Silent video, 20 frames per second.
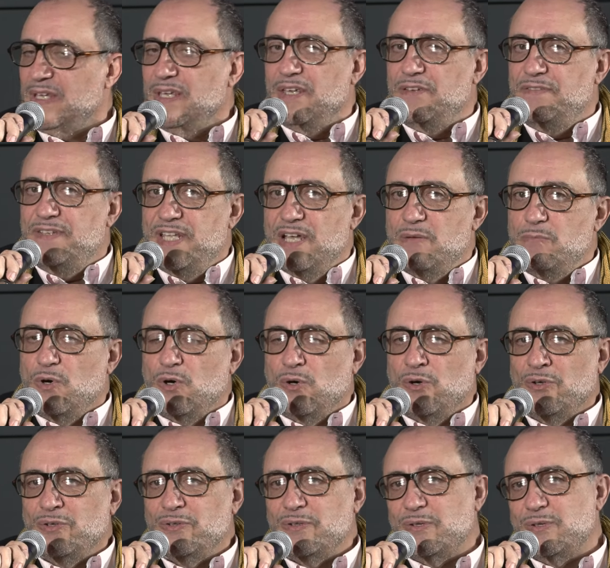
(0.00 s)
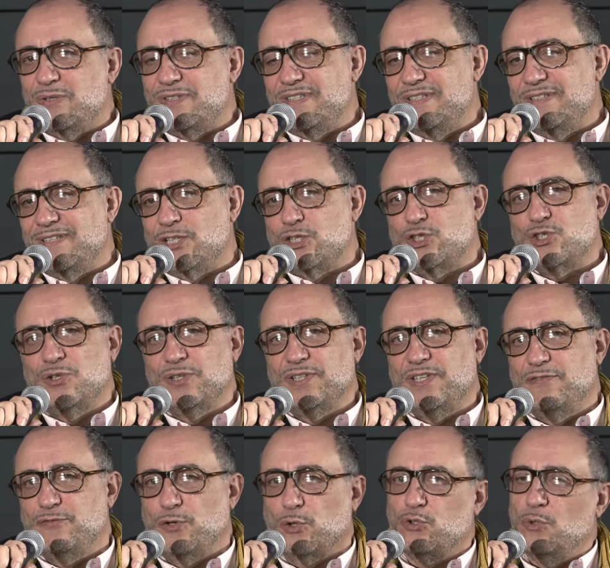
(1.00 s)
Évidemment, euh, c'est un champ
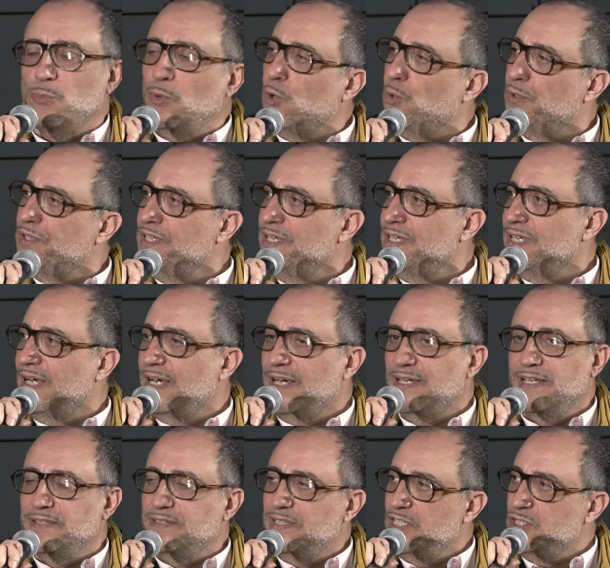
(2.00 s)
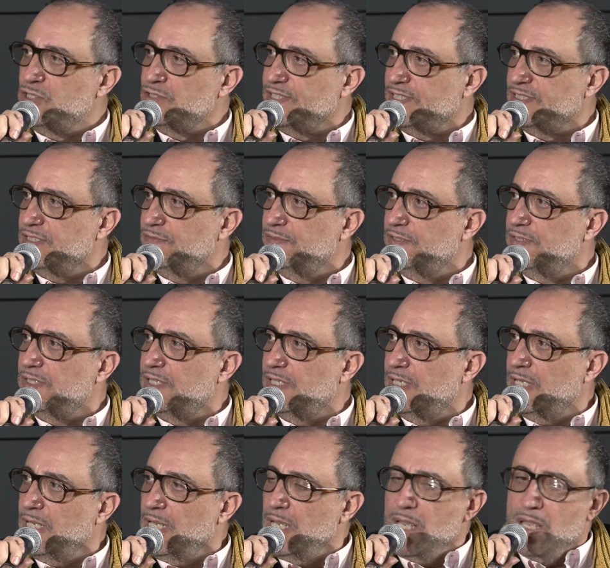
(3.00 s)
qui est fortement relié à l'intelligence
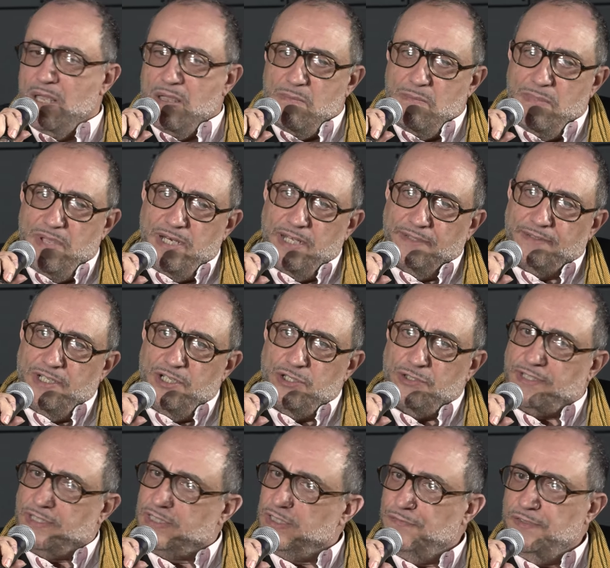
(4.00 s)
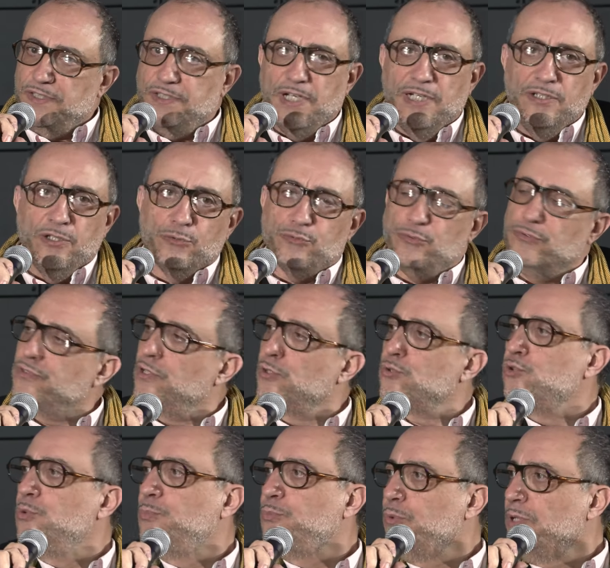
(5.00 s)
artificielle. Mais l'intelligence artificielle dans son
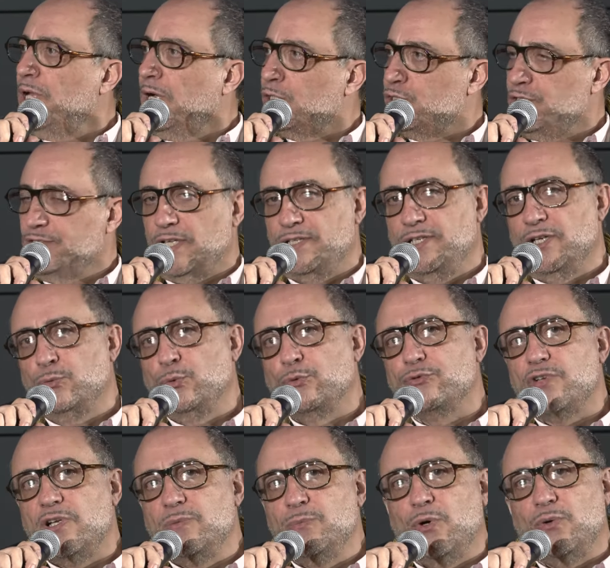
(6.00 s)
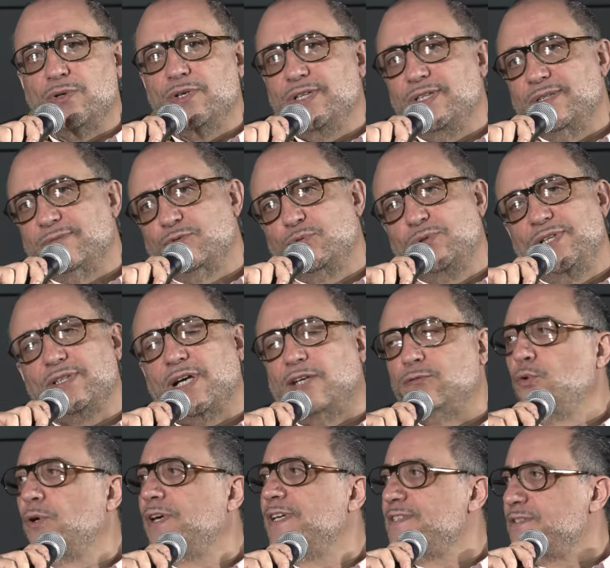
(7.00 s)
sens le plus large, c'est-à-dire non seulement tous les
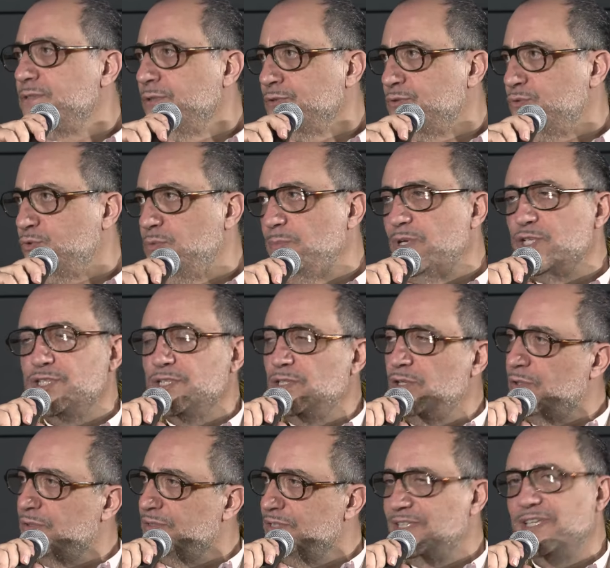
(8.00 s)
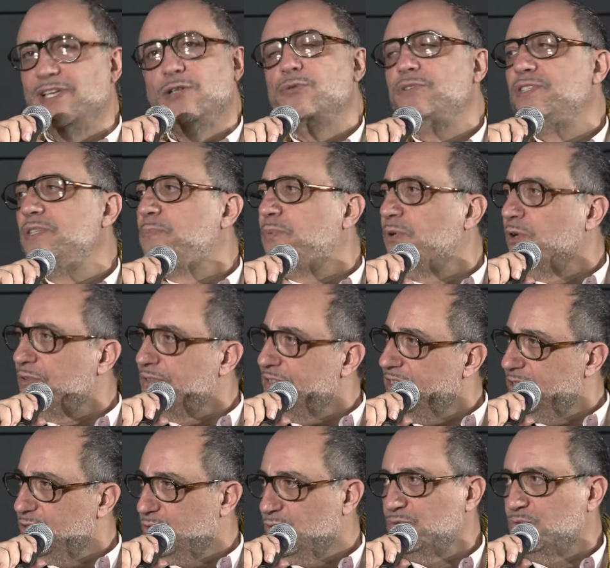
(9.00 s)
travaux récents sur le machine learning et le deep
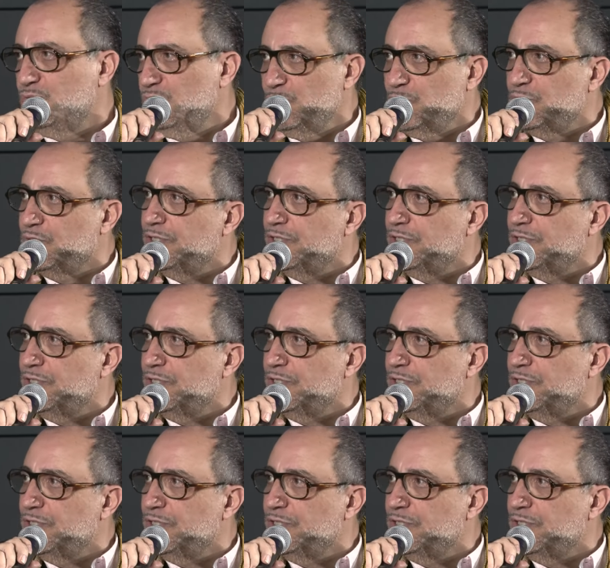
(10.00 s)
learning que tout le monde